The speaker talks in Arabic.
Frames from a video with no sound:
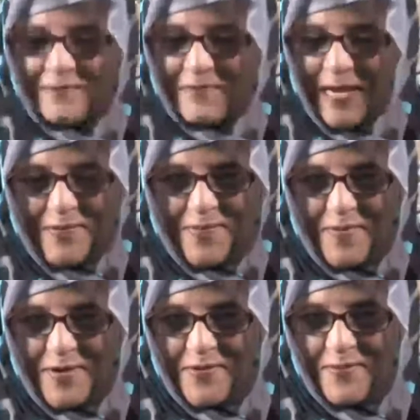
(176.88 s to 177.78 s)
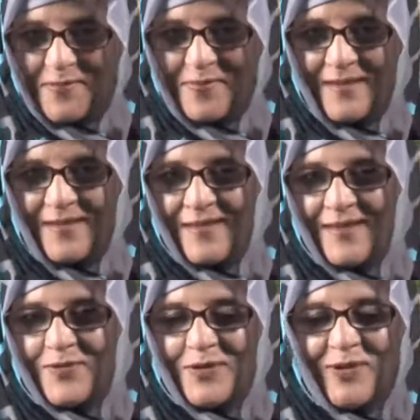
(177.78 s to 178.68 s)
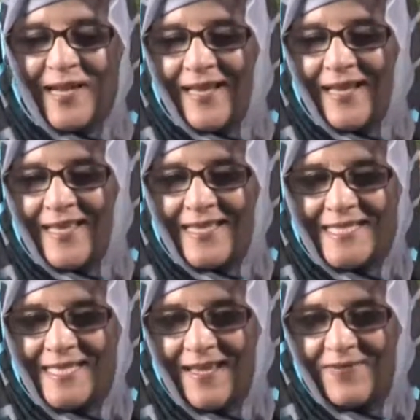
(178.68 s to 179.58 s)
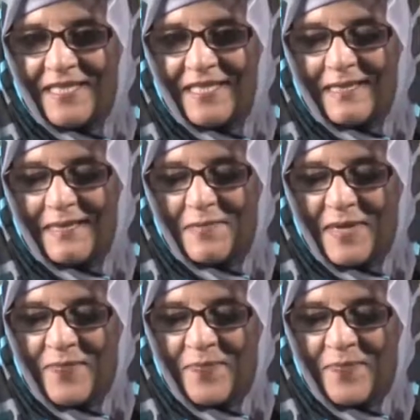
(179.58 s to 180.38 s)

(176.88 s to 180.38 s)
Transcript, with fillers: مرحبا بكم أهلا وشكرا على هذه الاستضافة الكريمة